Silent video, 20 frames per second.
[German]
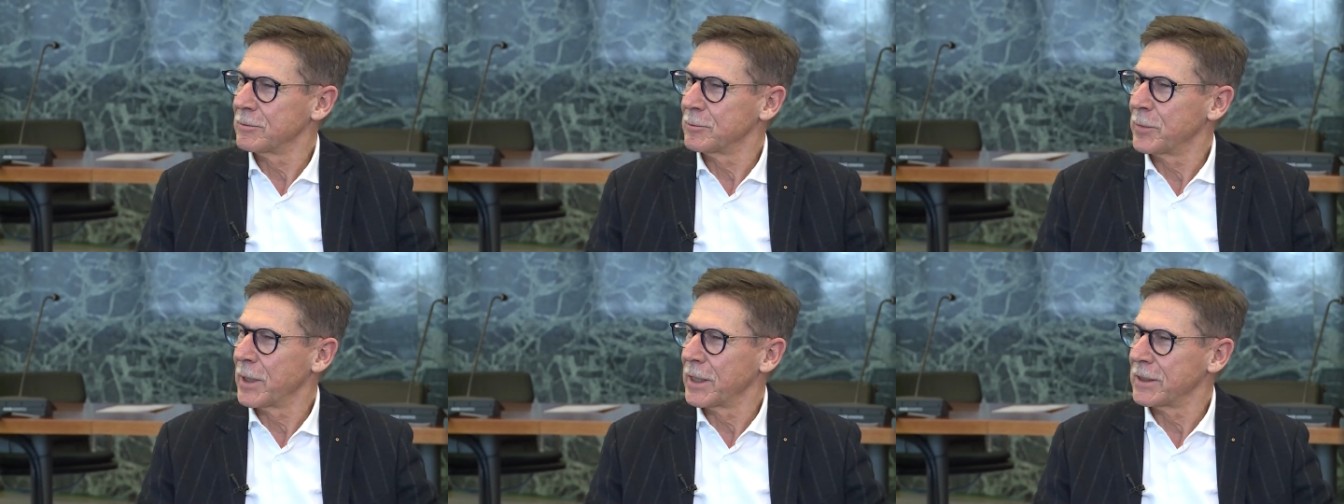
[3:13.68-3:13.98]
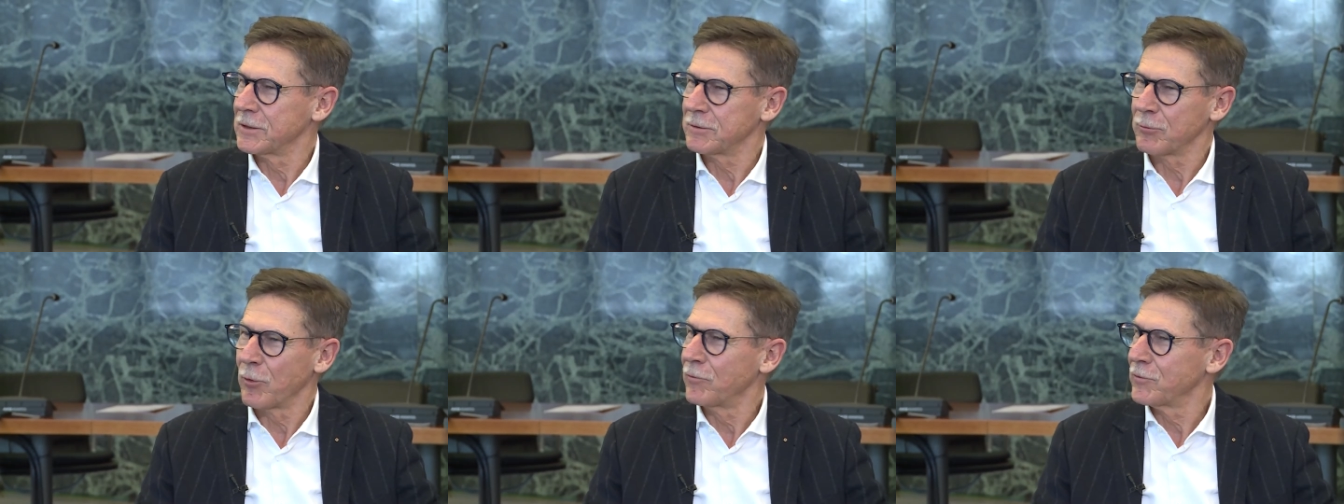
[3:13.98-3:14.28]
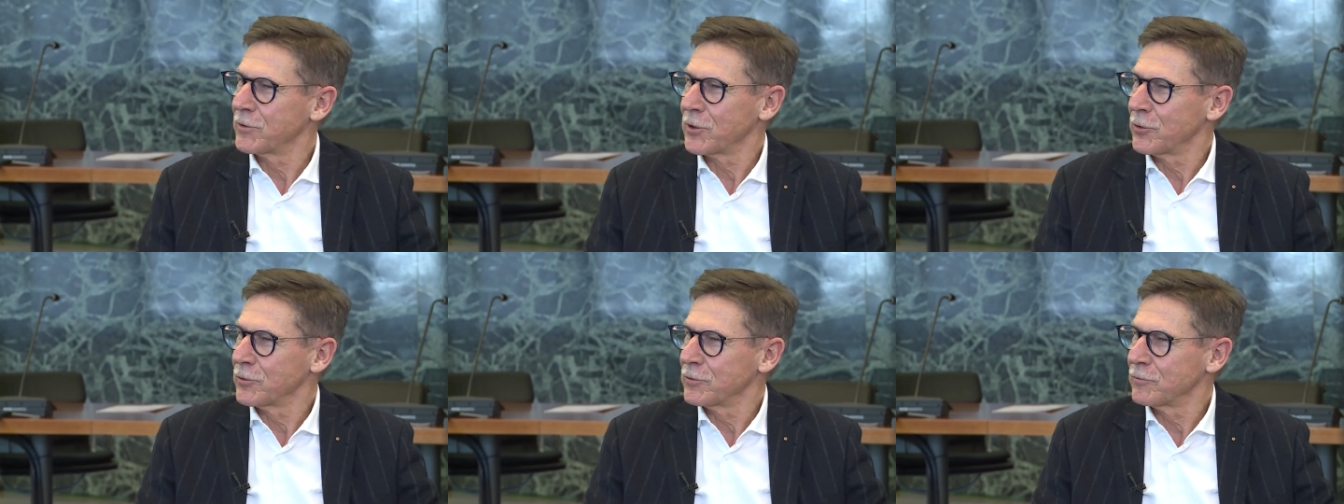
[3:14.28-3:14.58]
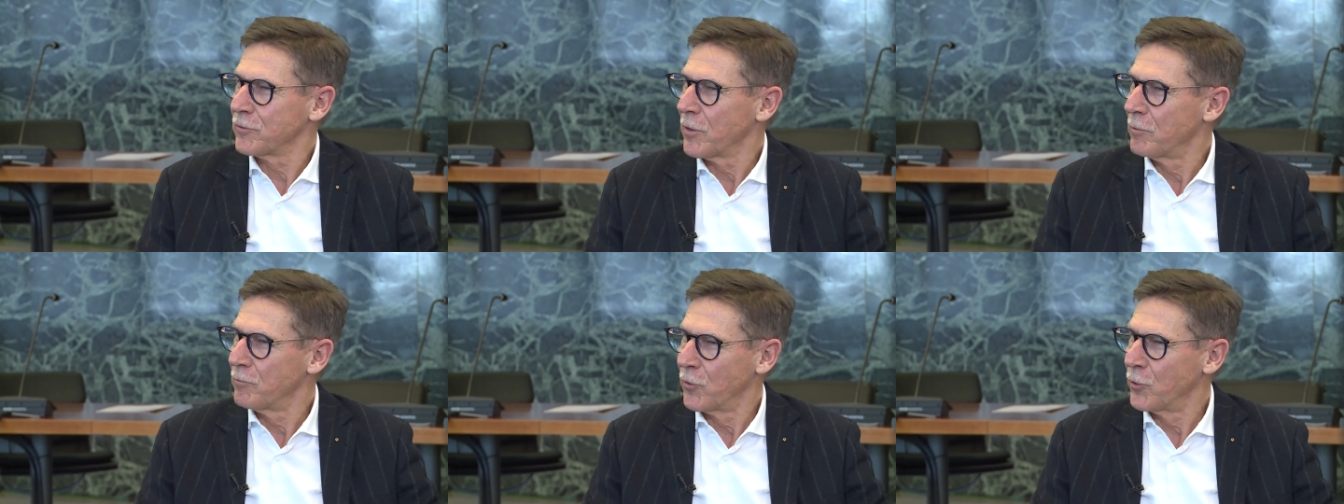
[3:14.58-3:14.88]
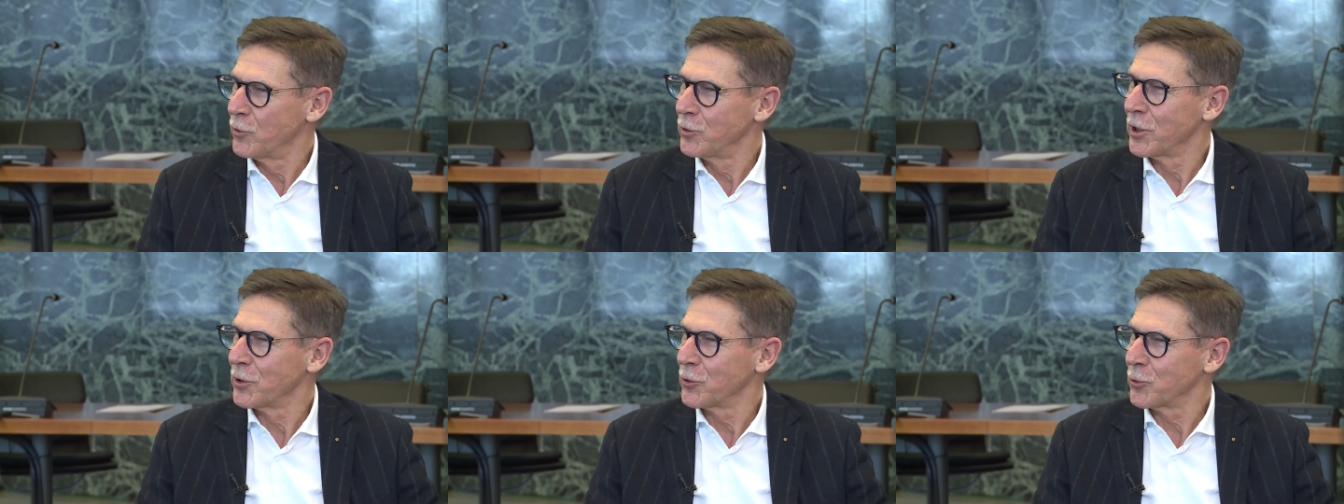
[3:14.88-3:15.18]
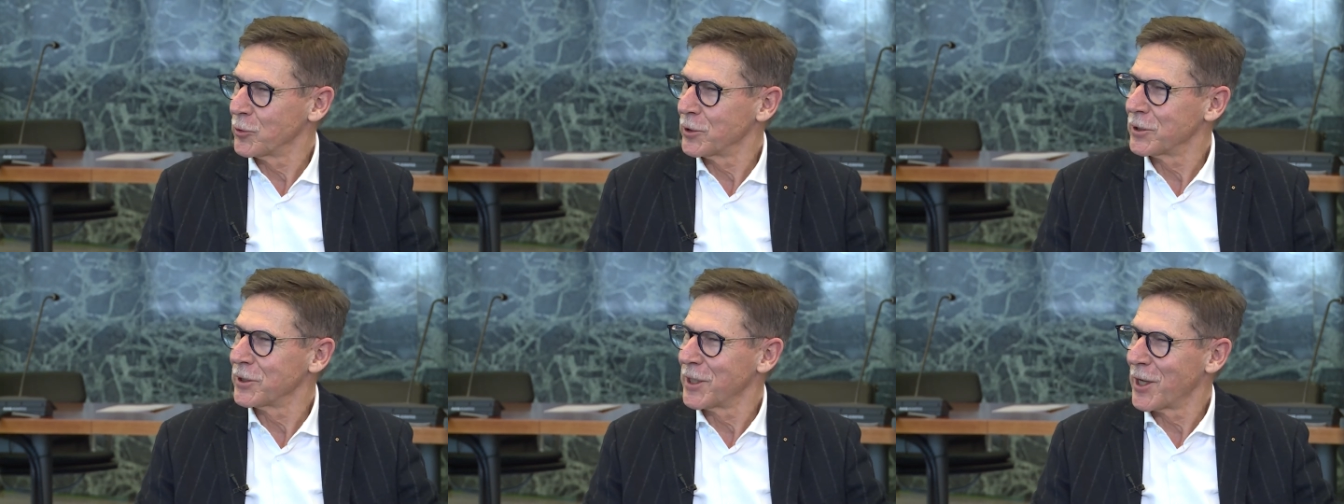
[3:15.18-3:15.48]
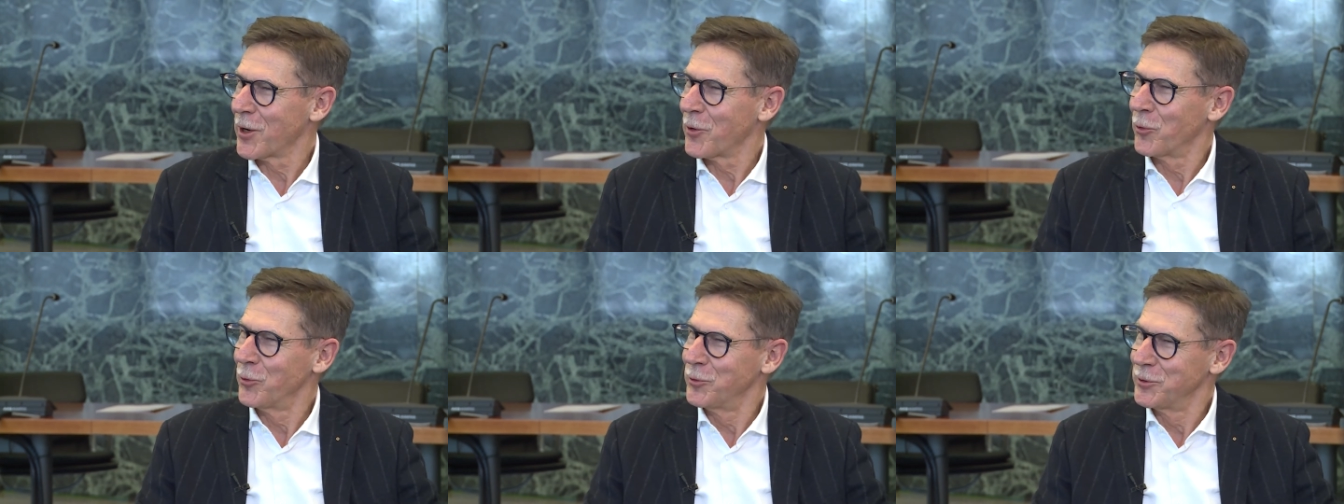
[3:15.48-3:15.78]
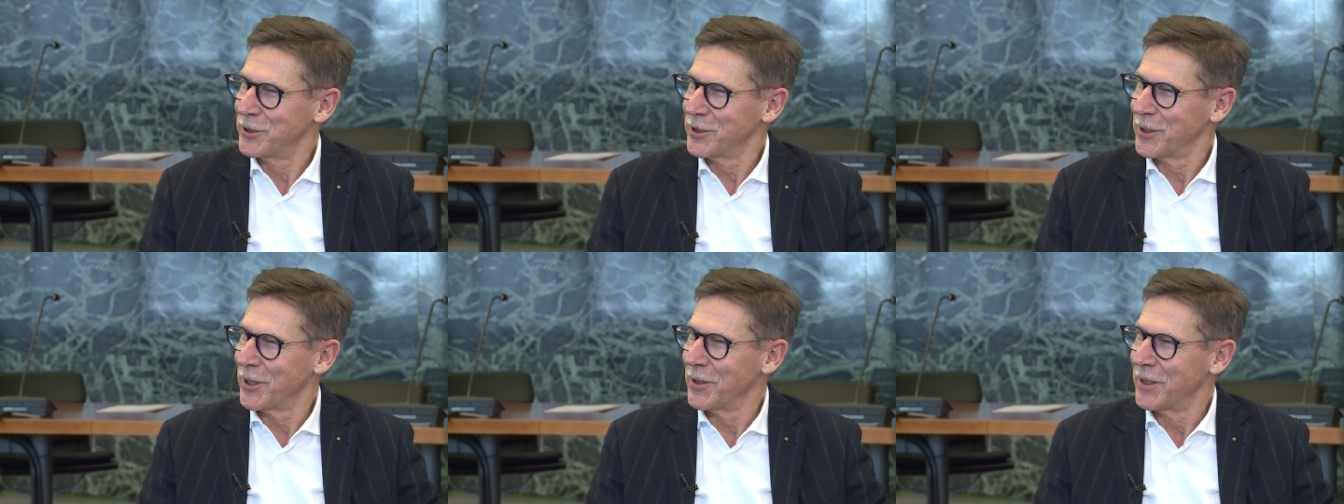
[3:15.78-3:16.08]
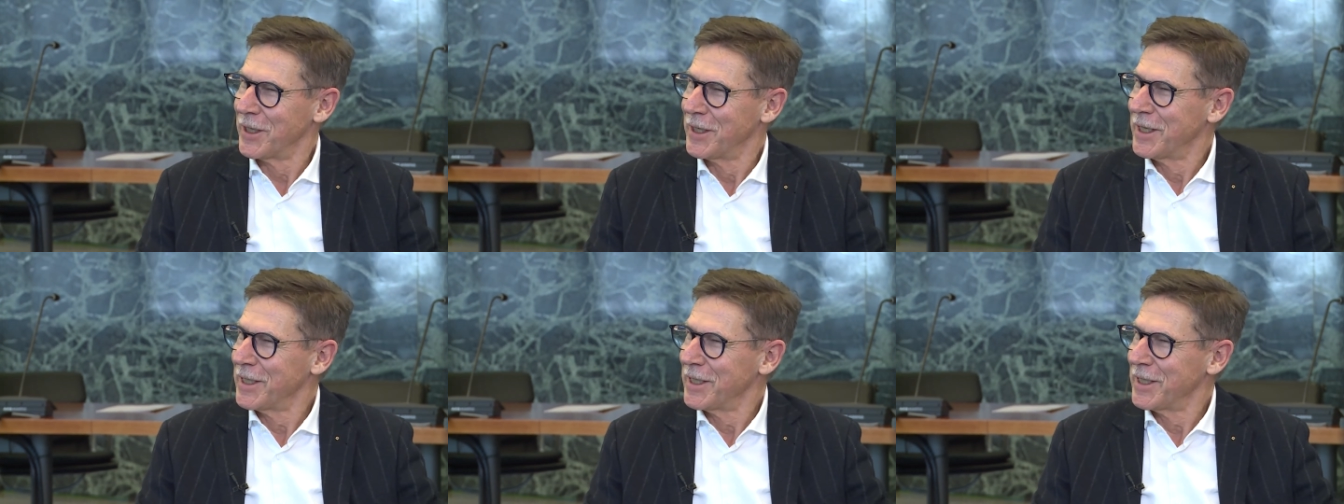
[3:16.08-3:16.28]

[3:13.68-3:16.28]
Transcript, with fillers: bei 12.500 oder darunter.